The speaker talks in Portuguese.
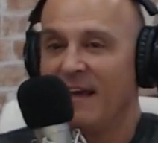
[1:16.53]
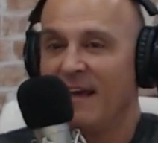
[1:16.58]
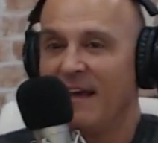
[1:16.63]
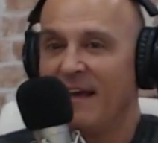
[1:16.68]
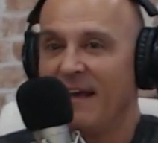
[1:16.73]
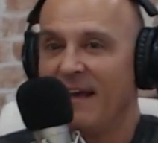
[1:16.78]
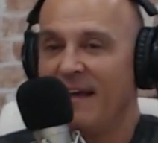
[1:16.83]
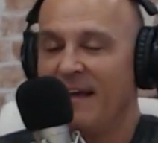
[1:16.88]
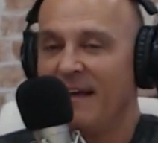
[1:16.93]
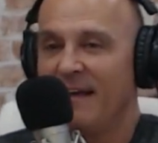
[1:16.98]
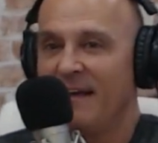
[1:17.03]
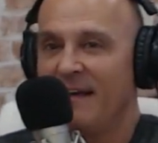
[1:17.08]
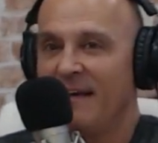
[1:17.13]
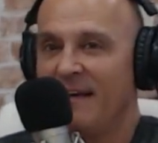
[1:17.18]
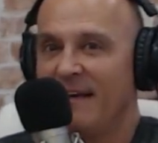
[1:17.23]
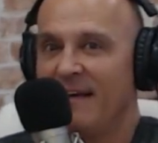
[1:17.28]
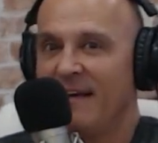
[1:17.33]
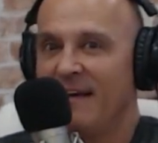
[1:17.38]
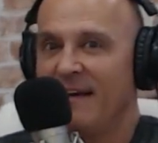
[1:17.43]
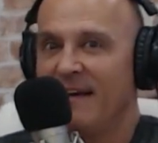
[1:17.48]

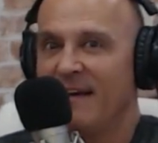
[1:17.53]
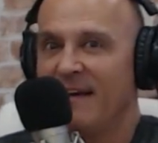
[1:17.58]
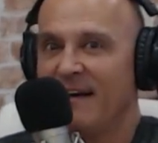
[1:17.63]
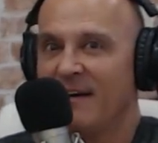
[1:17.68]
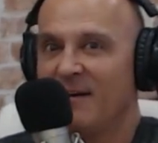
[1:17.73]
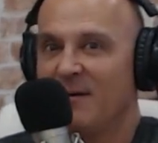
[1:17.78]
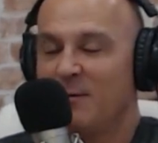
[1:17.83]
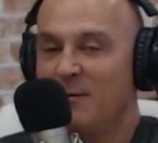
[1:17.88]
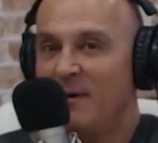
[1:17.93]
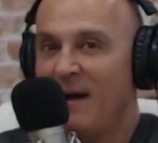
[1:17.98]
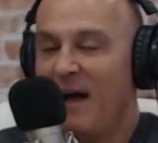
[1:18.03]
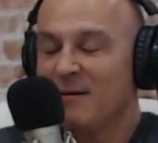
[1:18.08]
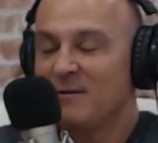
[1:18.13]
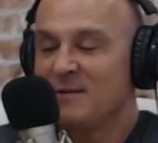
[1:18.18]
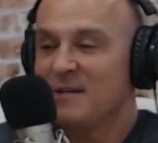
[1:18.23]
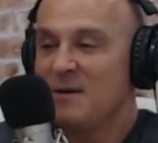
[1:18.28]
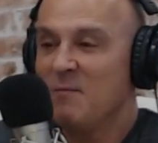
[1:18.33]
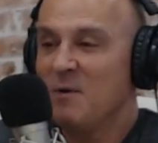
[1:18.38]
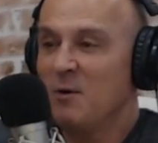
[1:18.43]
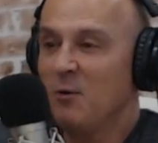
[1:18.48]
E o carro
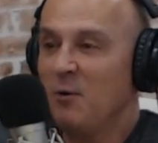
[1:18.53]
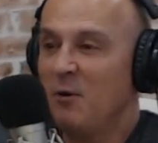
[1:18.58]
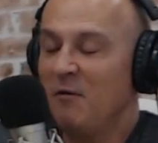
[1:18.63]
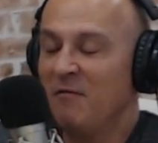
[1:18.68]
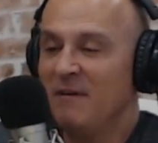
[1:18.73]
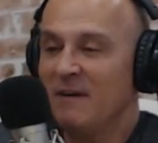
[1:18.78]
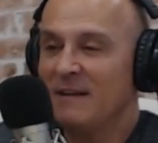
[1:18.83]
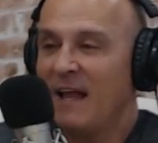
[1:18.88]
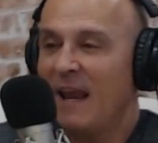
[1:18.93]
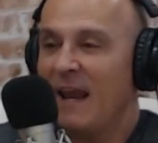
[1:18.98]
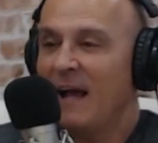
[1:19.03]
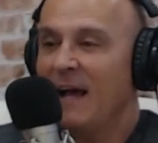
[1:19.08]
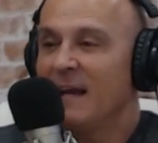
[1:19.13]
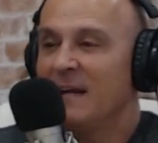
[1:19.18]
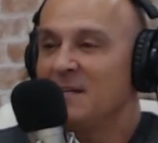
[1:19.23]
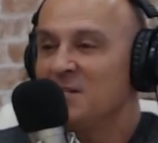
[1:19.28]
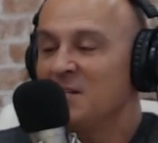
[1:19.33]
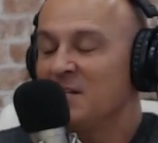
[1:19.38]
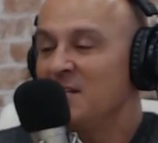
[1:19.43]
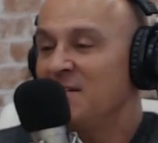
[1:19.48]
seminovo ele está na
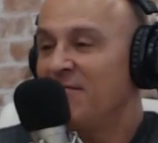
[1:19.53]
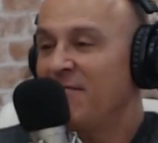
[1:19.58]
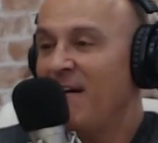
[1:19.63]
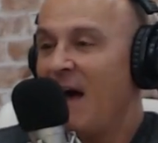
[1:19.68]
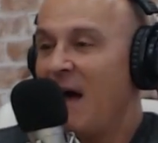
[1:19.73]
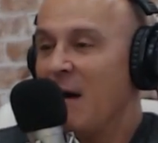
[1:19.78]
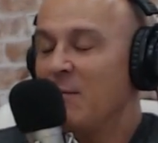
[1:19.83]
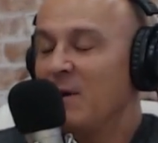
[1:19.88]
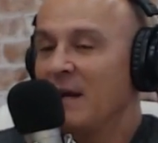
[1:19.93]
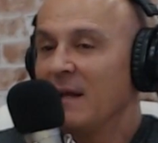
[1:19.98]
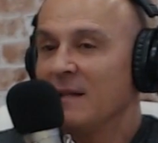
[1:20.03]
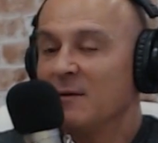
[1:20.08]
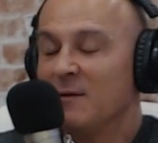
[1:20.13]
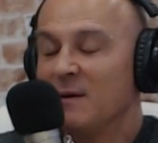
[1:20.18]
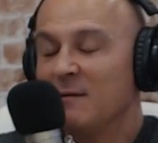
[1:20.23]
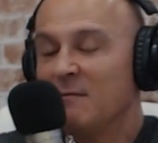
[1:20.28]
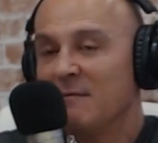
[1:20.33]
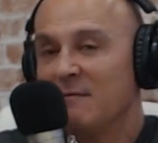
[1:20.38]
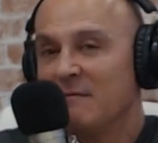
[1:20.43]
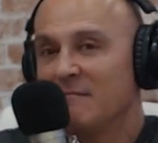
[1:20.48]
garantia de fábrica.
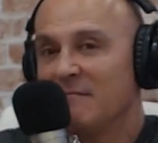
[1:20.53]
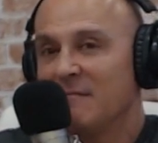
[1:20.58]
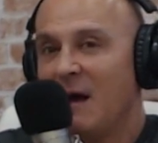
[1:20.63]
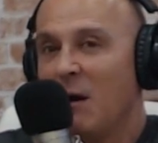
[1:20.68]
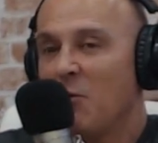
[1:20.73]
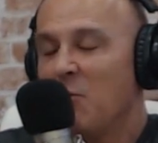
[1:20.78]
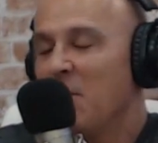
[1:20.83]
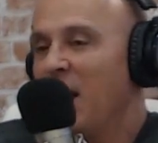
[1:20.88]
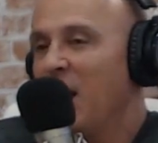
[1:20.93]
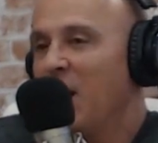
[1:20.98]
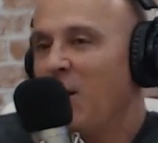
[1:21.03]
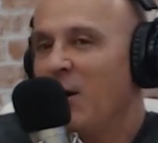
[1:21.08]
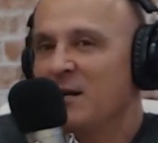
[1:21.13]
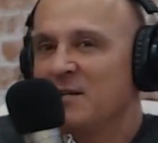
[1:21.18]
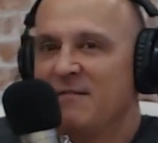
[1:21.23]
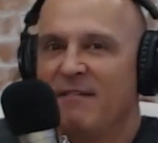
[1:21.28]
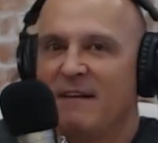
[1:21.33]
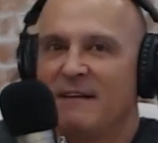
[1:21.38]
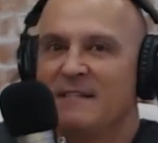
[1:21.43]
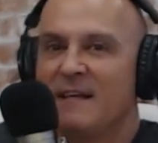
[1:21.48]
Então, é alguma loja
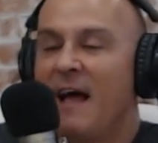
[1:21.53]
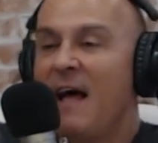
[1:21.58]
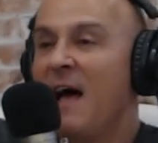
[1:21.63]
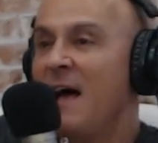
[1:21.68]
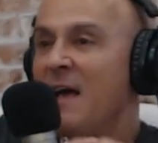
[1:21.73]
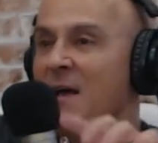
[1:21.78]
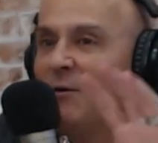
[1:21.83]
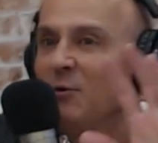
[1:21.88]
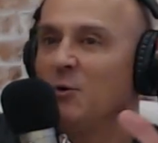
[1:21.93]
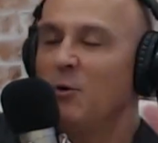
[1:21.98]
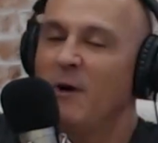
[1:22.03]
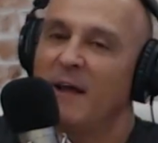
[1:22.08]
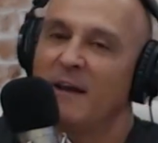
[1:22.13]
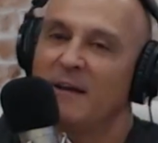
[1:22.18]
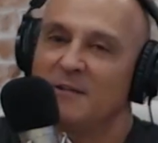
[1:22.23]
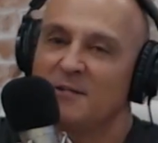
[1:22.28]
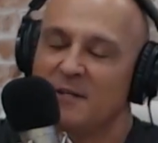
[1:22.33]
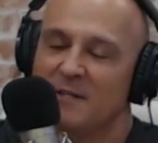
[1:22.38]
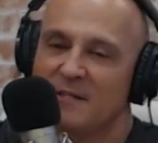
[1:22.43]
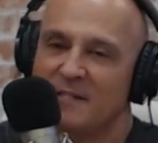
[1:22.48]
fala assim: ah, eu dou
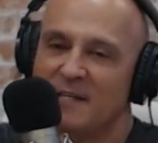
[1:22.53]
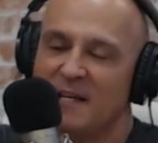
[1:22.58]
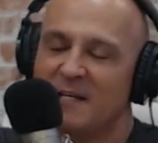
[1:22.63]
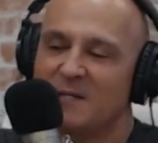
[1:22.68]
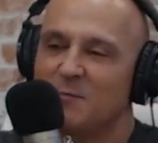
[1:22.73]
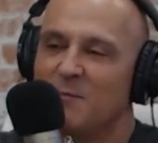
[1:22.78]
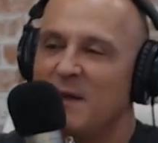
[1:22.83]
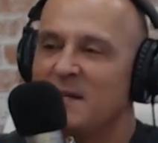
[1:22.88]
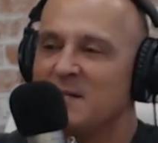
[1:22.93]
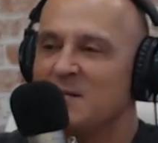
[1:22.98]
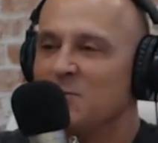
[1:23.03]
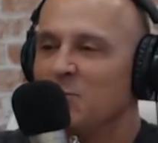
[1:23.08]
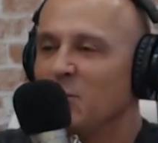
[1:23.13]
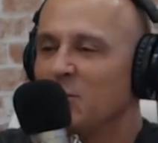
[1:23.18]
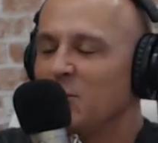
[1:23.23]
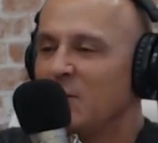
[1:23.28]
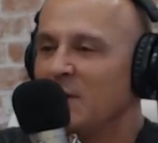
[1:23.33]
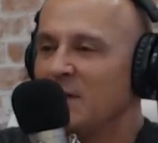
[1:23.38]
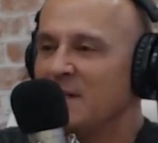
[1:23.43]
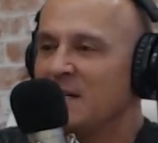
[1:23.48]
garantia de seis meses de
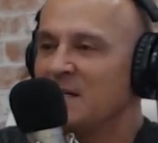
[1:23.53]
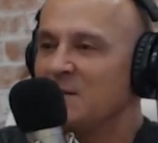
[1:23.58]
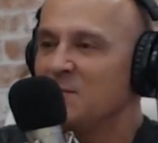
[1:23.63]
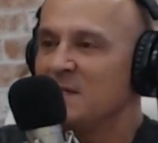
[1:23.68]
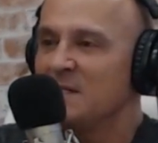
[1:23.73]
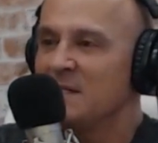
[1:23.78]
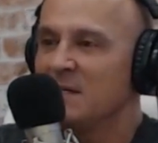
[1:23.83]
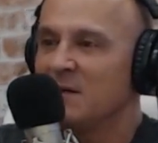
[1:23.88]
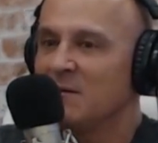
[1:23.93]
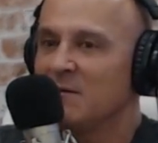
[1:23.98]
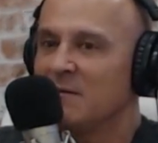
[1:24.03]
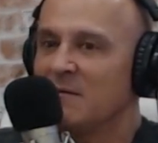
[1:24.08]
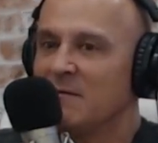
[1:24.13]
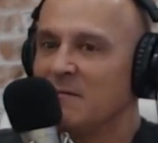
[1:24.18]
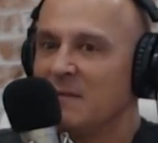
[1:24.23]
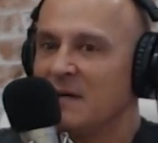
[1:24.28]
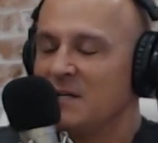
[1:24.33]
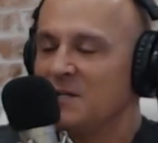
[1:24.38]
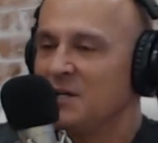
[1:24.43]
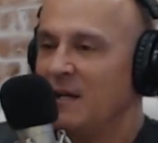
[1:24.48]
motor e transmissão.
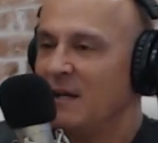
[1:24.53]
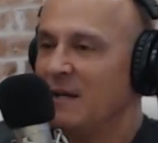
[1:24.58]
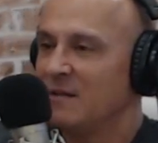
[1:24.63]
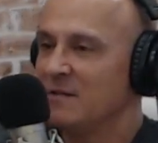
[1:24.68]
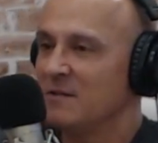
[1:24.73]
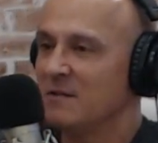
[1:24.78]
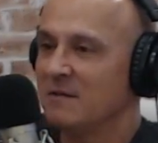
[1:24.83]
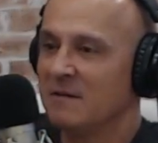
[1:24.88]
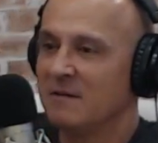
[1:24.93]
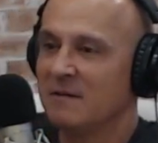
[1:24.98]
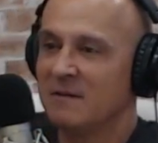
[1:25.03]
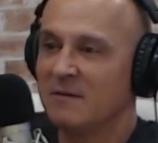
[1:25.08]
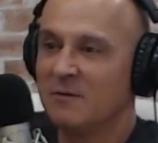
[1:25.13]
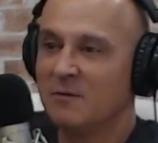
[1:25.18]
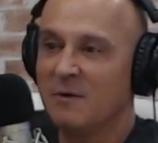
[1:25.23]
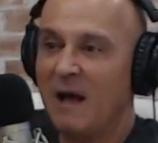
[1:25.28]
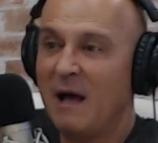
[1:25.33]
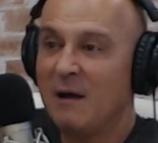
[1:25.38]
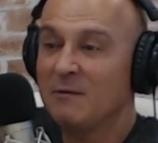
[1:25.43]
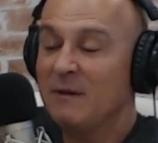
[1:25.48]
Mas, gente, o
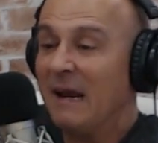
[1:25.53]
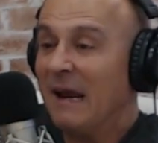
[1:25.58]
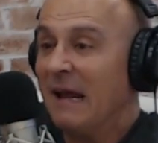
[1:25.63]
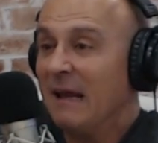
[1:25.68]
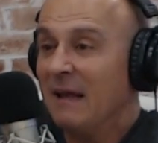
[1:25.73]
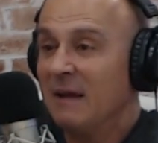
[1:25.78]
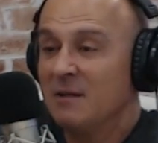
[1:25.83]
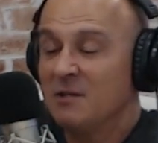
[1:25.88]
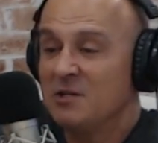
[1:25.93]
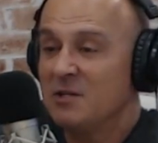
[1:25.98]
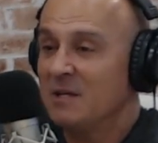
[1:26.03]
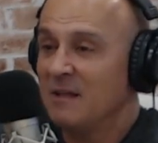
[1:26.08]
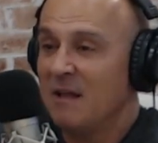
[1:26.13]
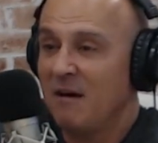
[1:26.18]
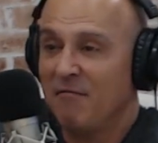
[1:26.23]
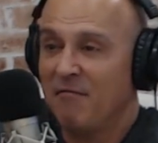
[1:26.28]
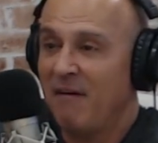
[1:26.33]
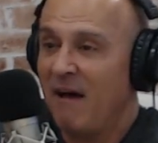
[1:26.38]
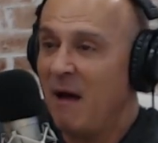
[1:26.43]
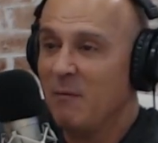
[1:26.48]
carro está na garantia da
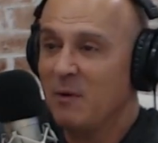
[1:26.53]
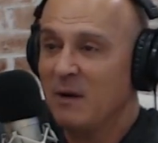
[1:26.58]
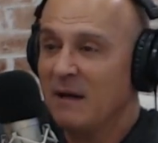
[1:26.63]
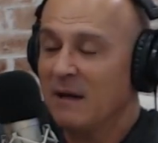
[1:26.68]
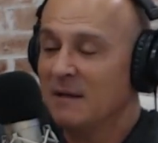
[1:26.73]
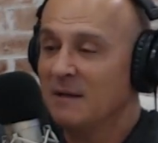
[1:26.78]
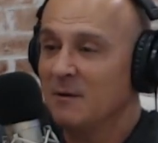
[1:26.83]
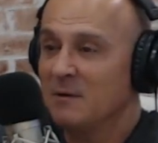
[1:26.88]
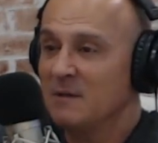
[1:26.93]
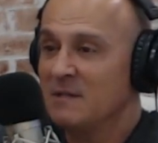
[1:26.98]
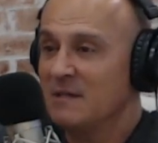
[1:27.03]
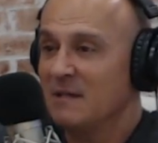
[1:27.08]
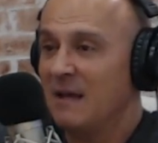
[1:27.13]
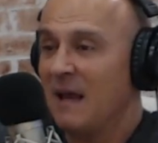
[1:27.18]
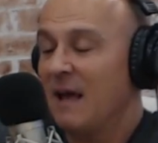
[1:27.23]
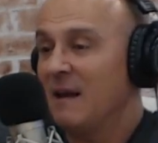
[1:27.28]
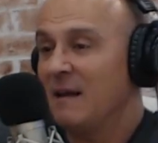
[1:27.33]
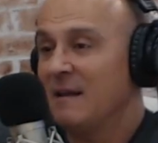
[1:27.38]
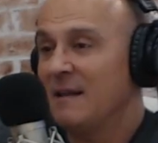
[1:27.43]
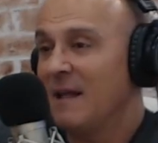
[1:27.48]
fábrica. Então, assim, uhum. na
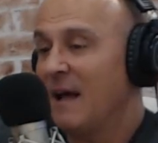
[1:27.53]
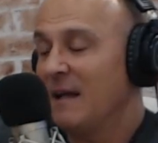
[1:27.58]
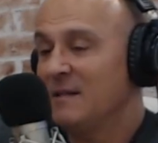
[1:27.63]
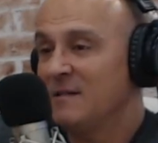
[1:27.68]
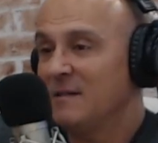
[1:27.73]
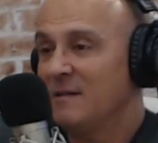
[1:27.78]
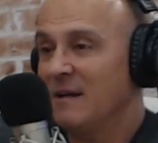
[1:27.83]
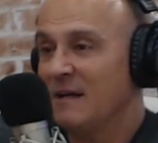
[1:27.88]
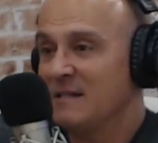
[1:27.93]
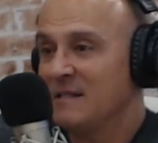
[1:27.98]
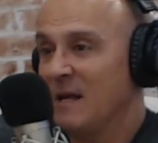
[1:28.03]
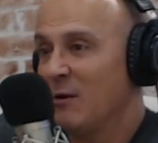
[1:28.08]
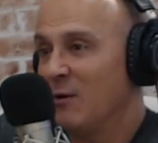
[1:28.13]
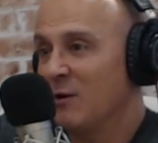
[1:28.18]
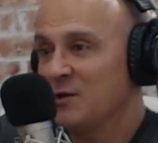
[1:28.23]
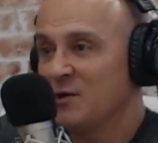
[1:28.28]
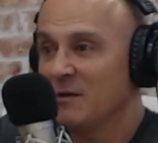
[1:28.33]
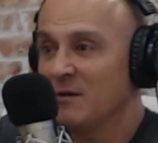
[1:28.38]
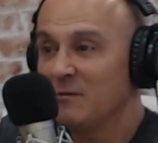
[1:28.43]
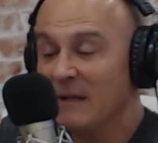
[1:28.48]
realidade, essa
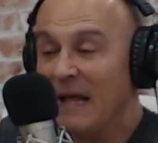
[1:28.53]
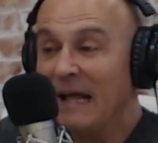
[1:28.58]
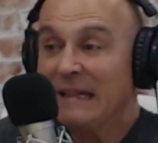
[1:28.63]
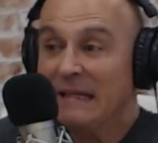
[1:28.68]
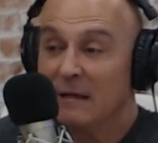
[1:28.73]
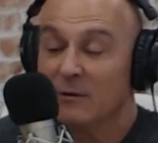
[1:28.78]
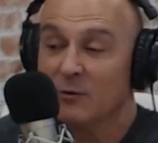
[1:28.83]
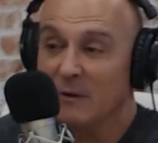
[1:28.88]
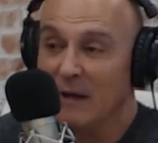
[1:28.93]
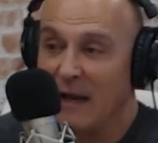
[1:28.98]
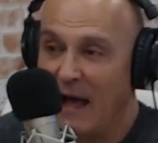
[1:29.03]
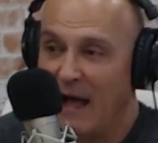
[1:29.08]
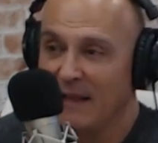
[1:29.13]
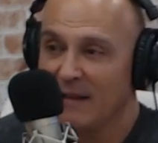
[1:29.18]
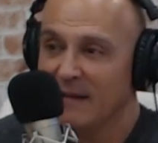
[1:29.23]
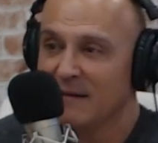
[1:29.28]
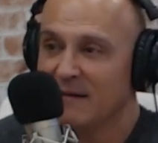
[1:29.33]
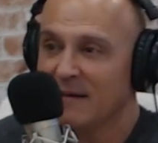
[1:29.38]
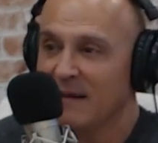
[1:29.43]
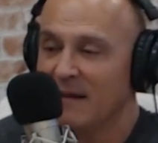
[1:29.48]
loja não está dando nada,
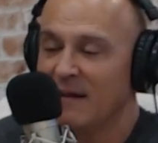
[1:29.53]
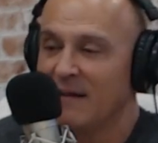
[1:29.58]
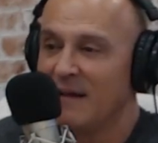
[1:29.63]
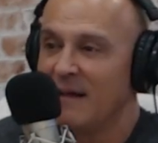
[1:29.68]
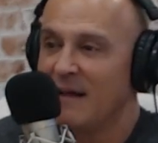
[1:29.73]
né?